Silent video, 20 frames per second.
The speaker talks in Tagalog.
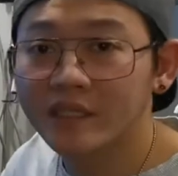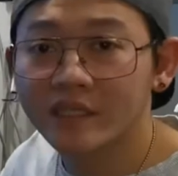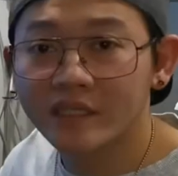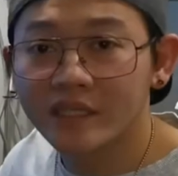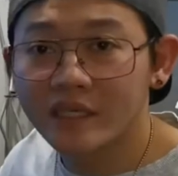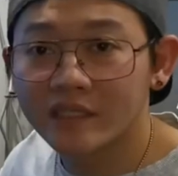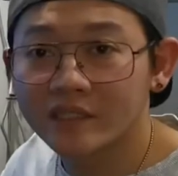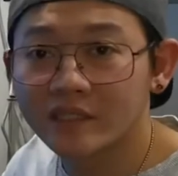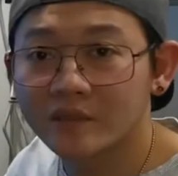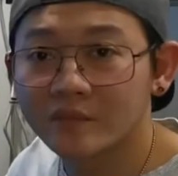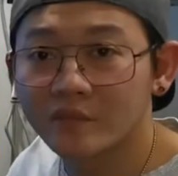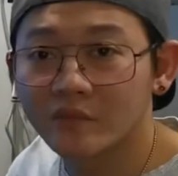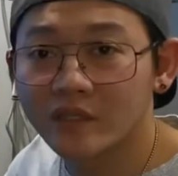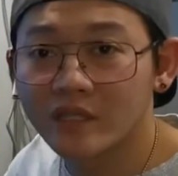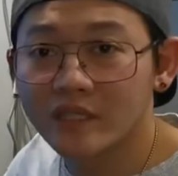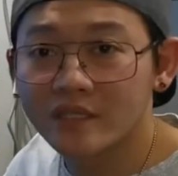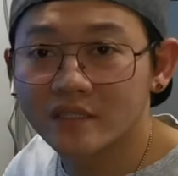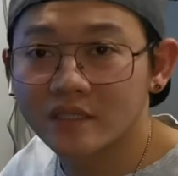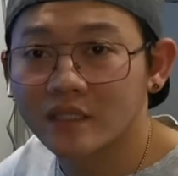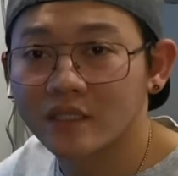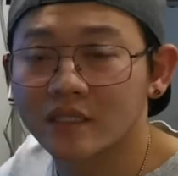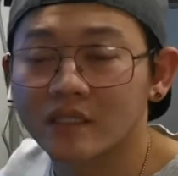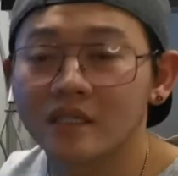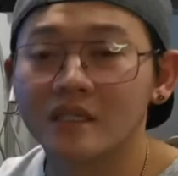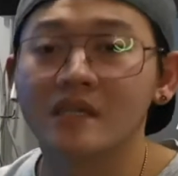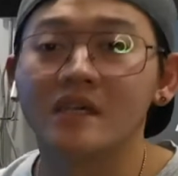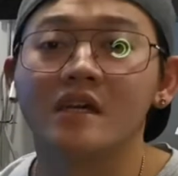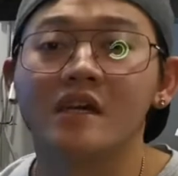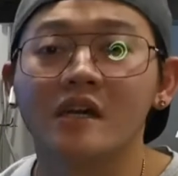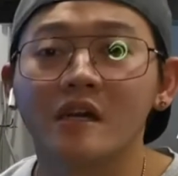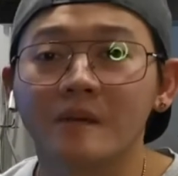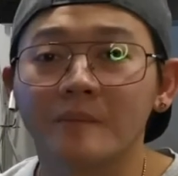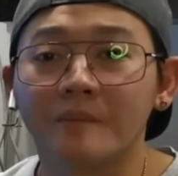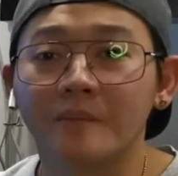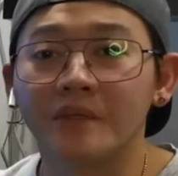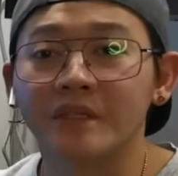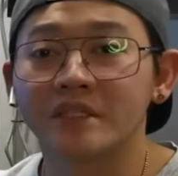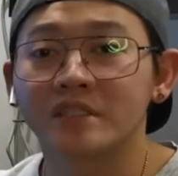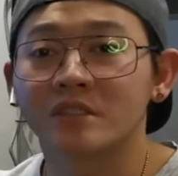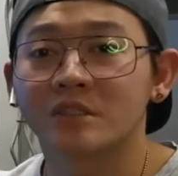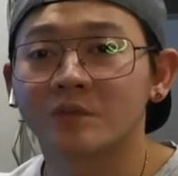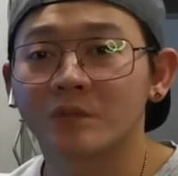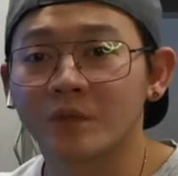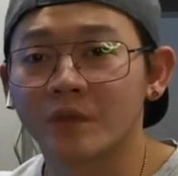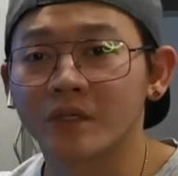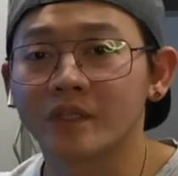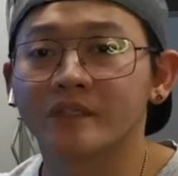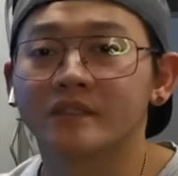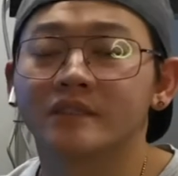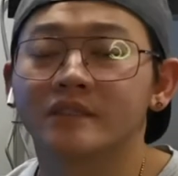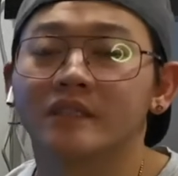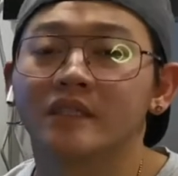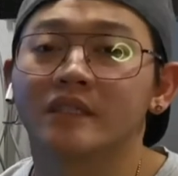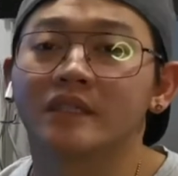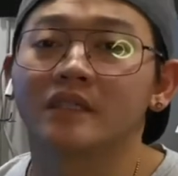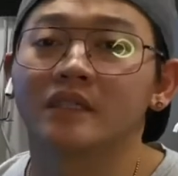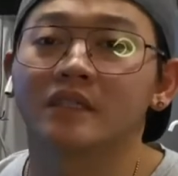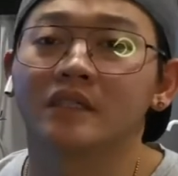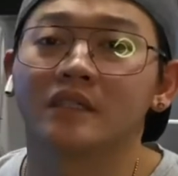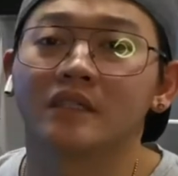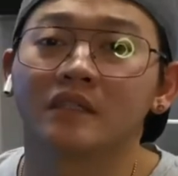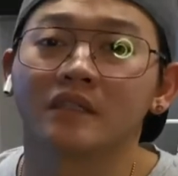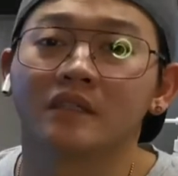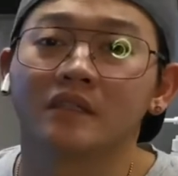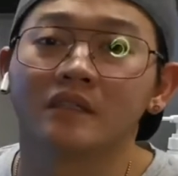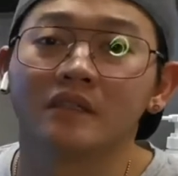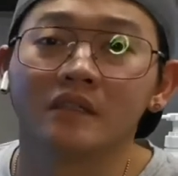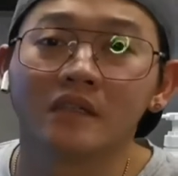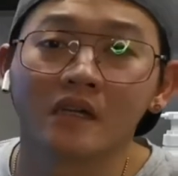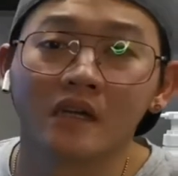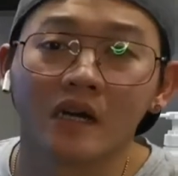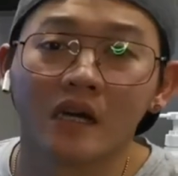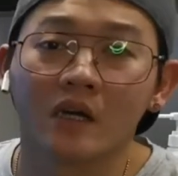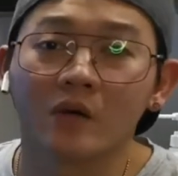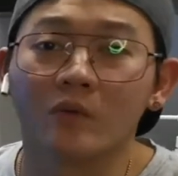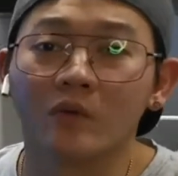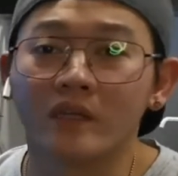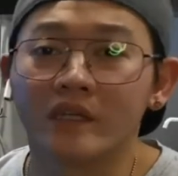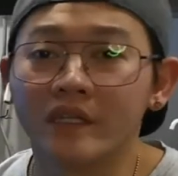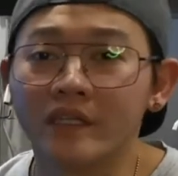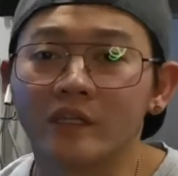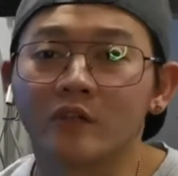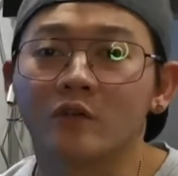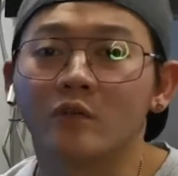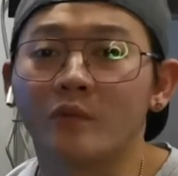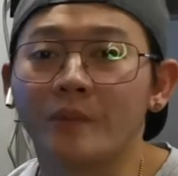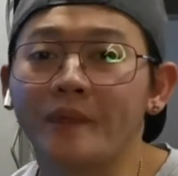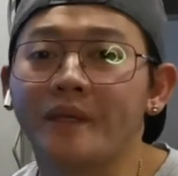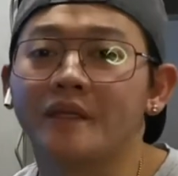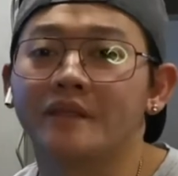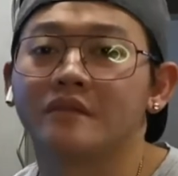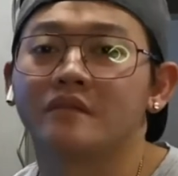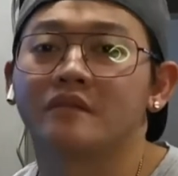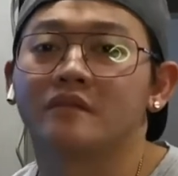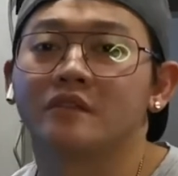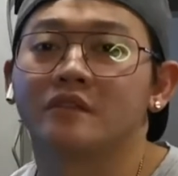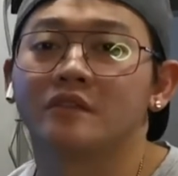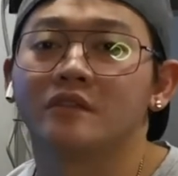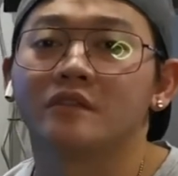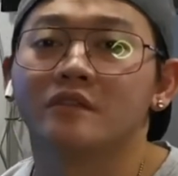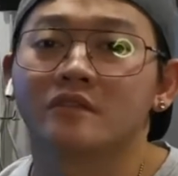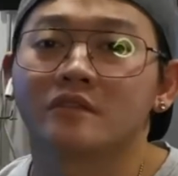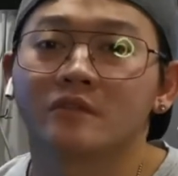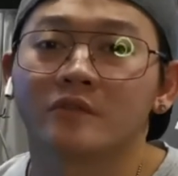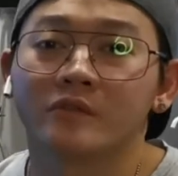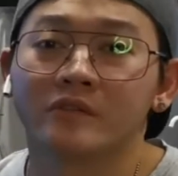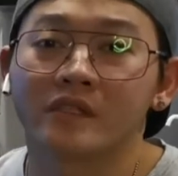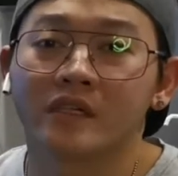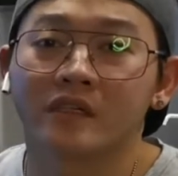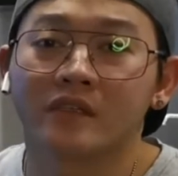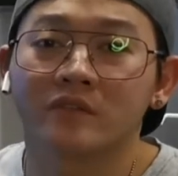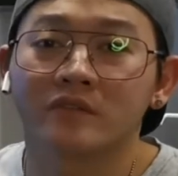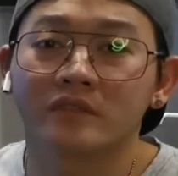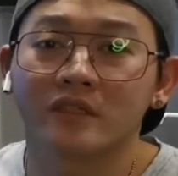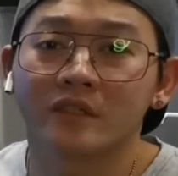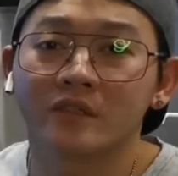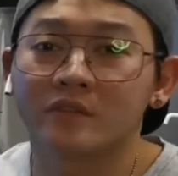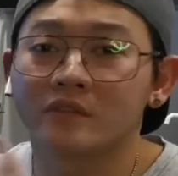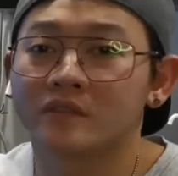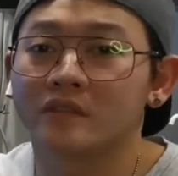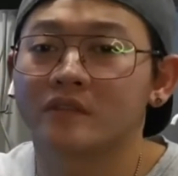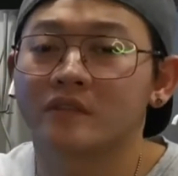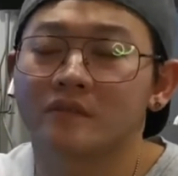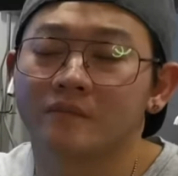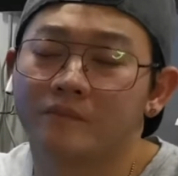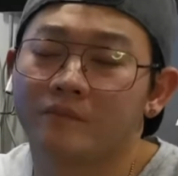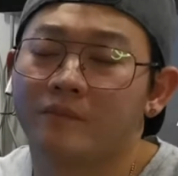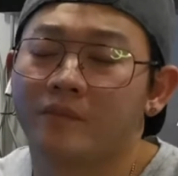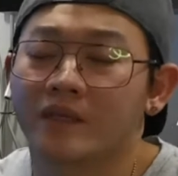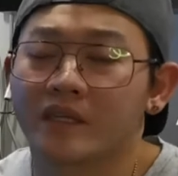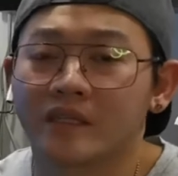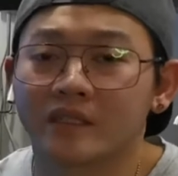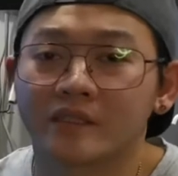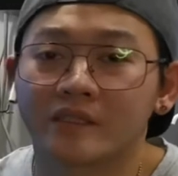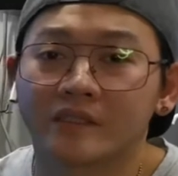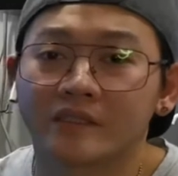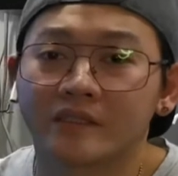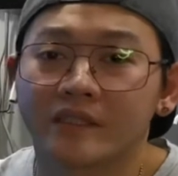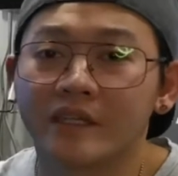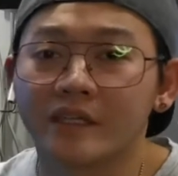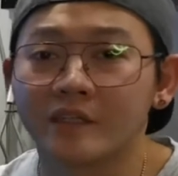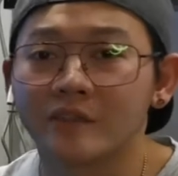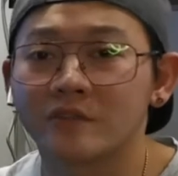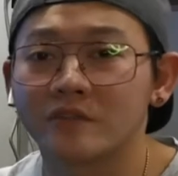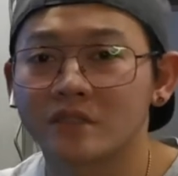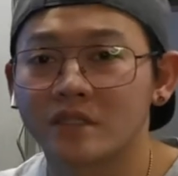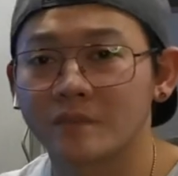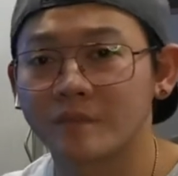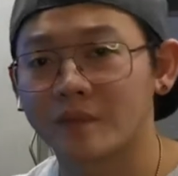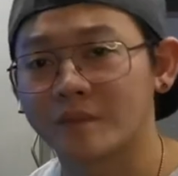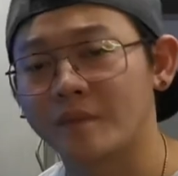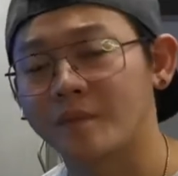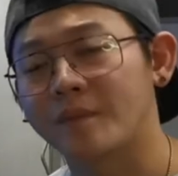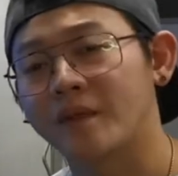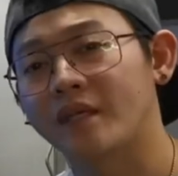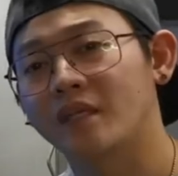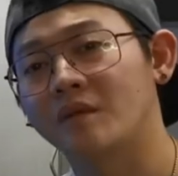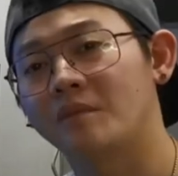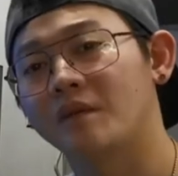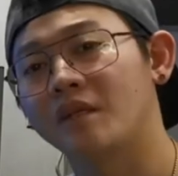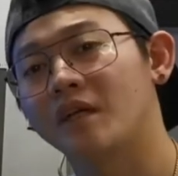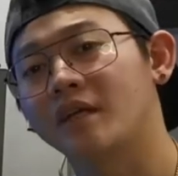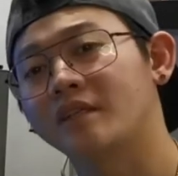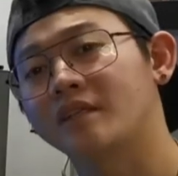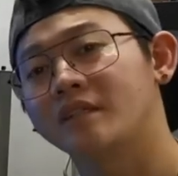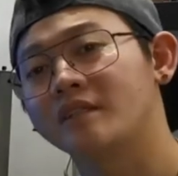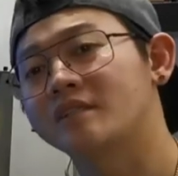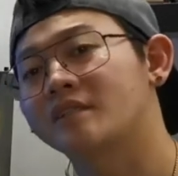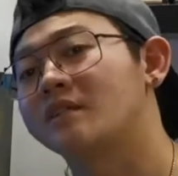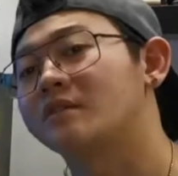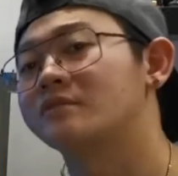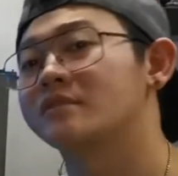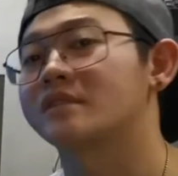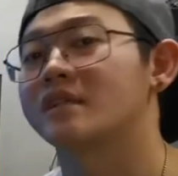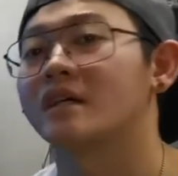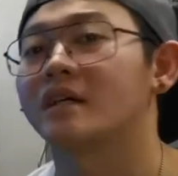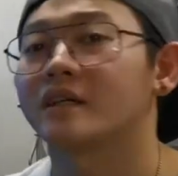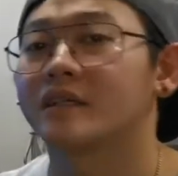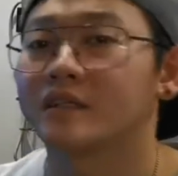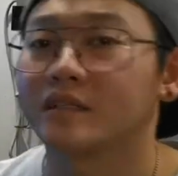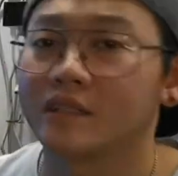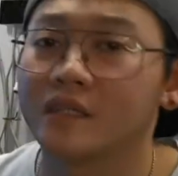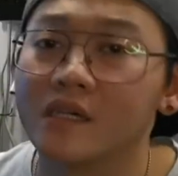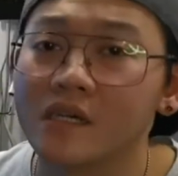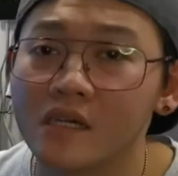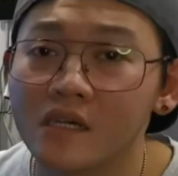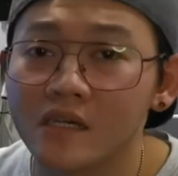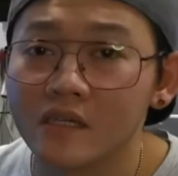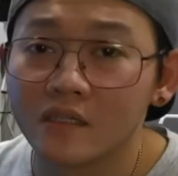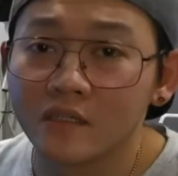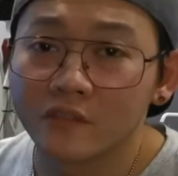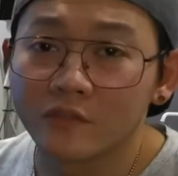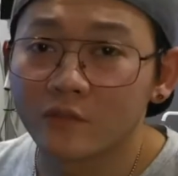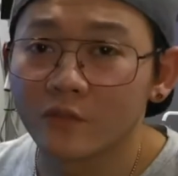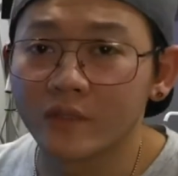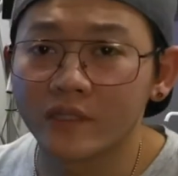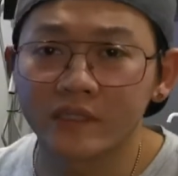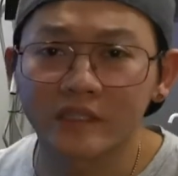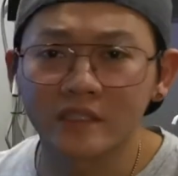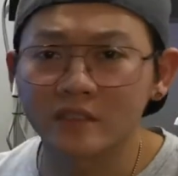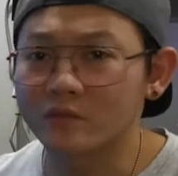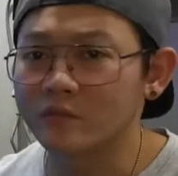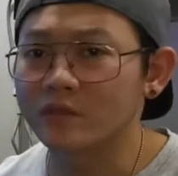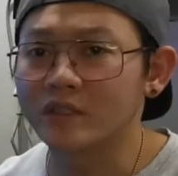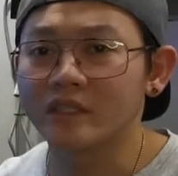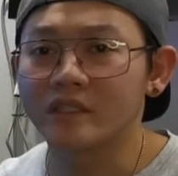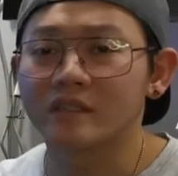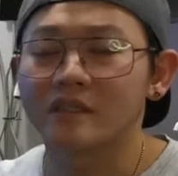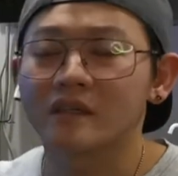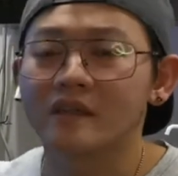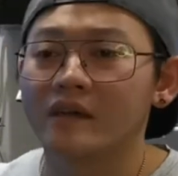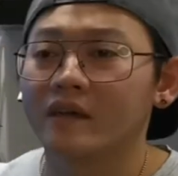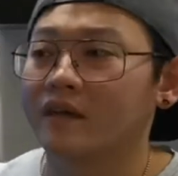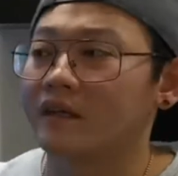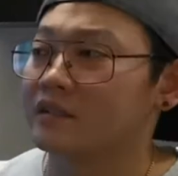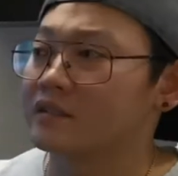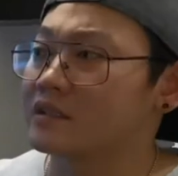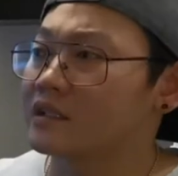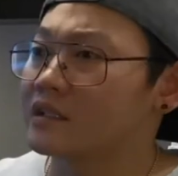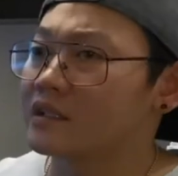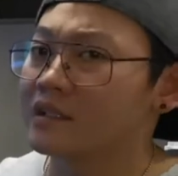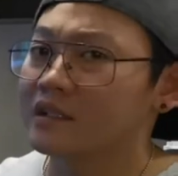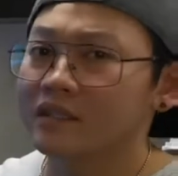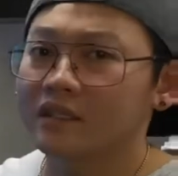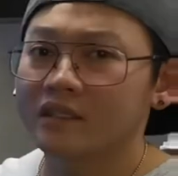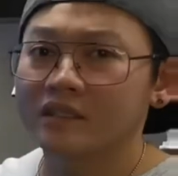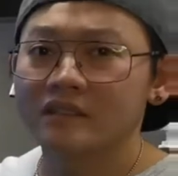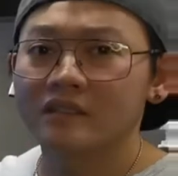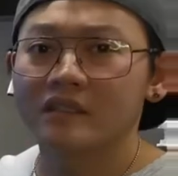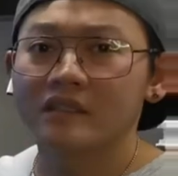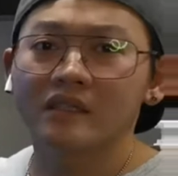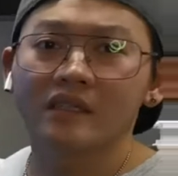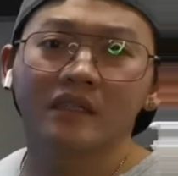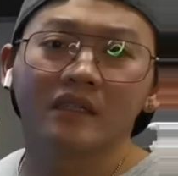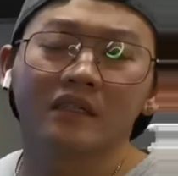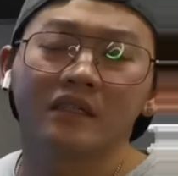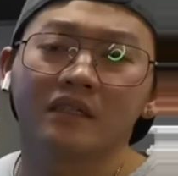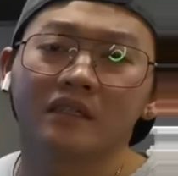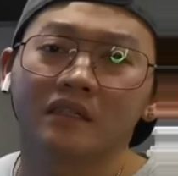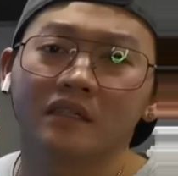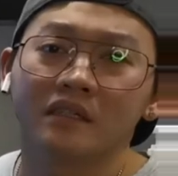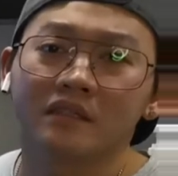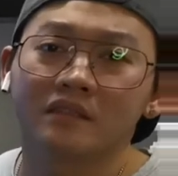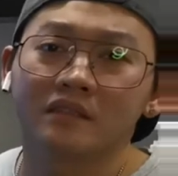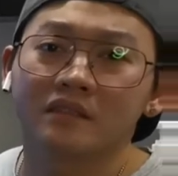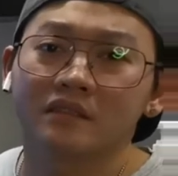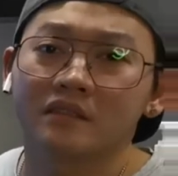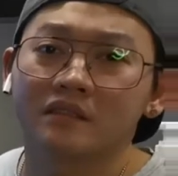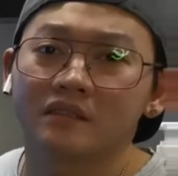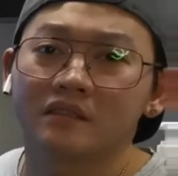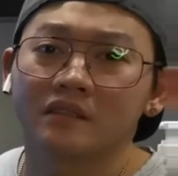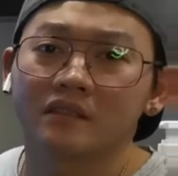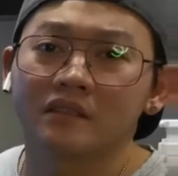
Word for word: na nabili natin mula sa PC World uh, Hawali Kuwait. Yan. So shoutout sa iyo brother. Thank you sa pagbibigay ng malaking discount sa akin. Sulit na sulit. Tsaka ang ganda niya. Uh,